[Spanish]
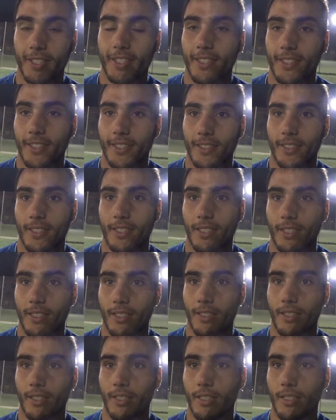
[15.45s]
Una eliminatoria
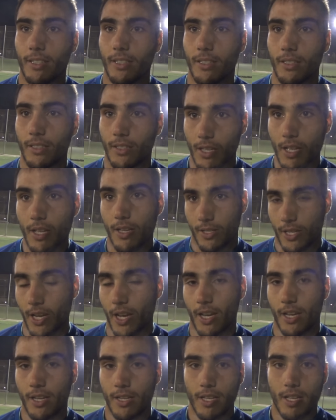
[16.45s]
abierta, ¿no?
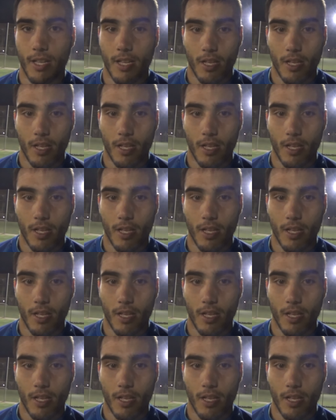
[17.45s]
Sí.